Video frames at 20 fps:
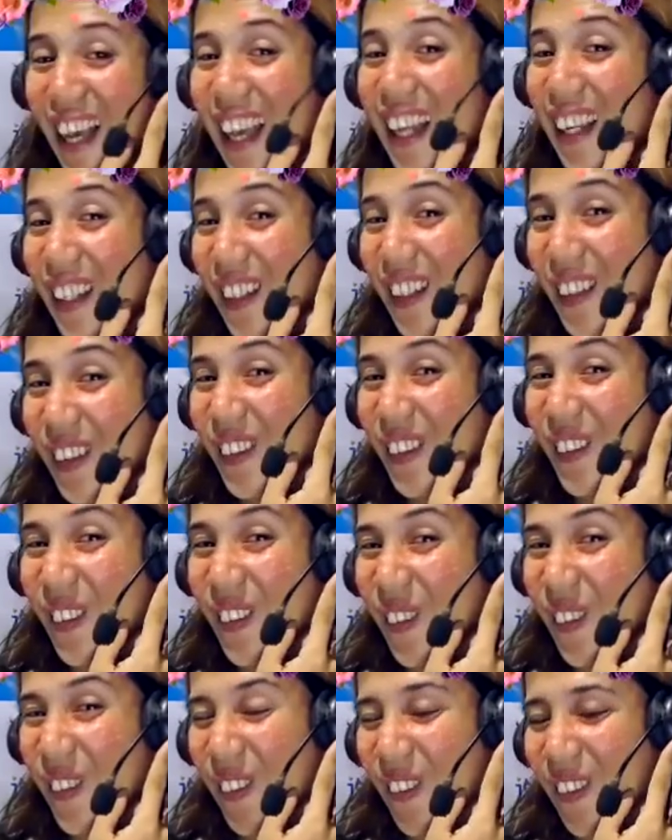Hello
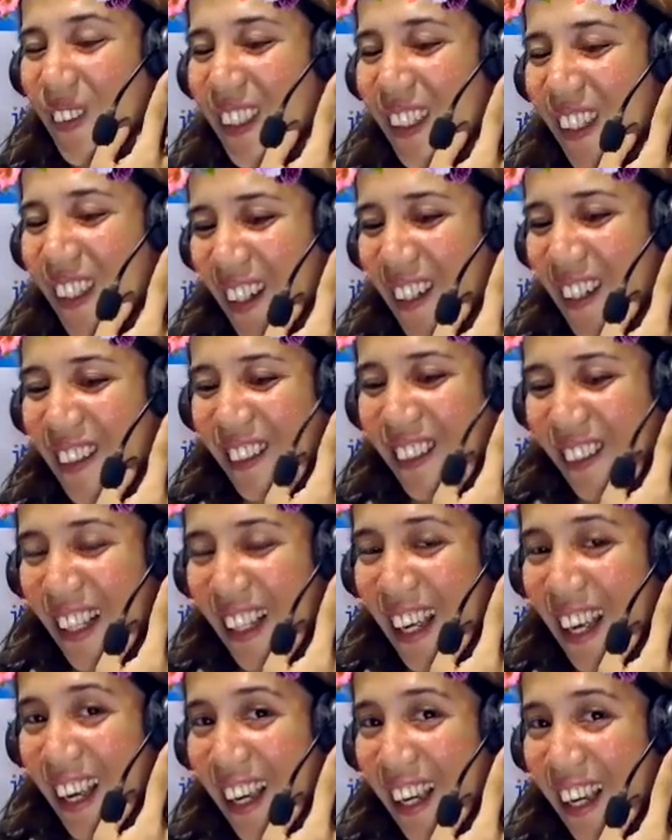to
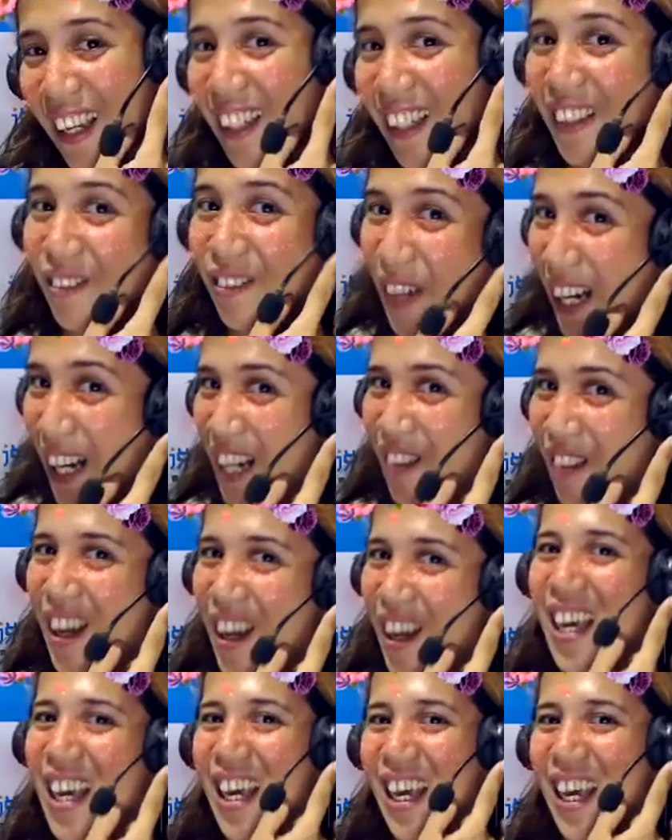Logitech. Baka
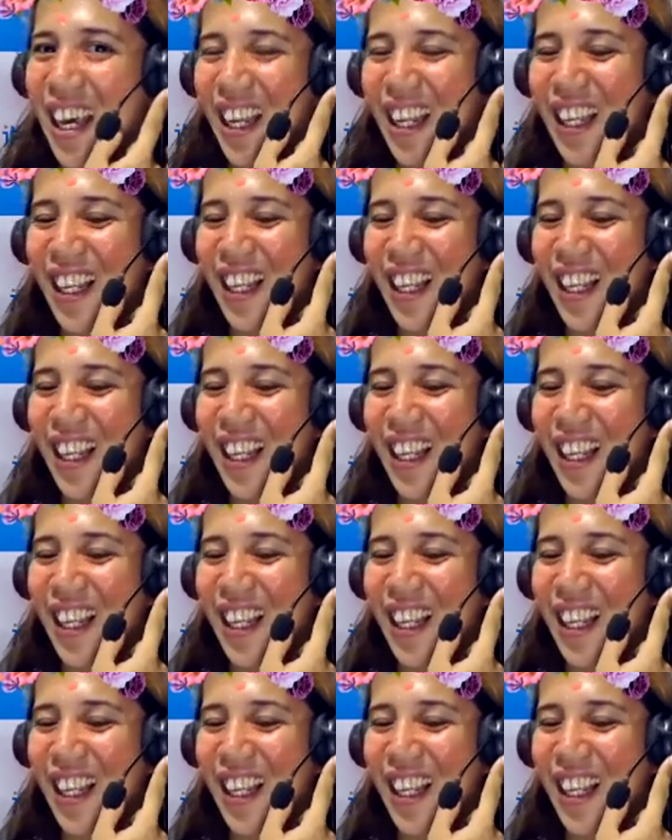naman.